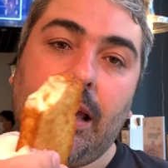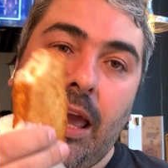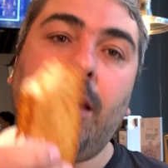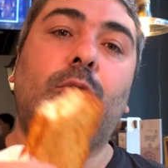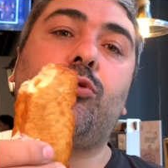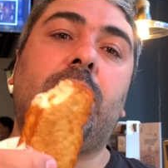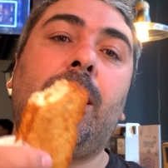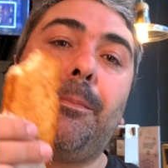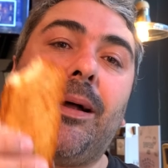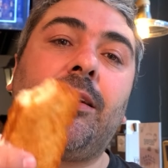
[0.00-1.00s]
en
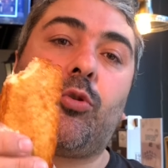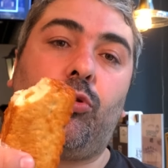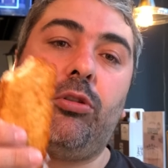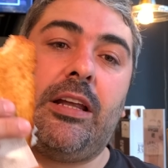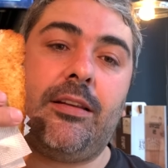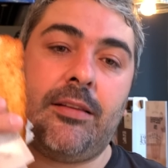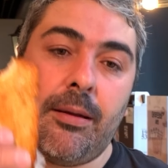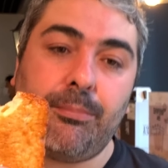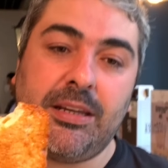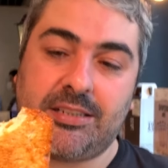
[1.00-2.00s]
güzel balık
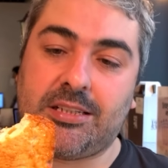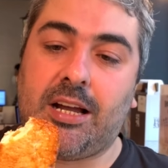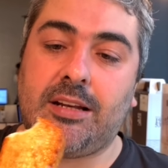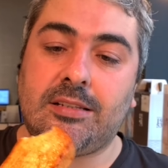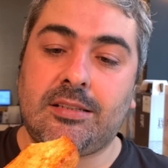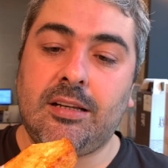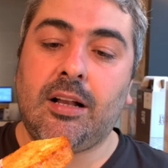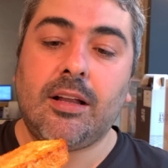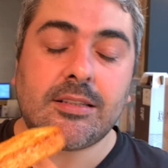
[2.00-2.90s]
ürünlerinden bir tanesi.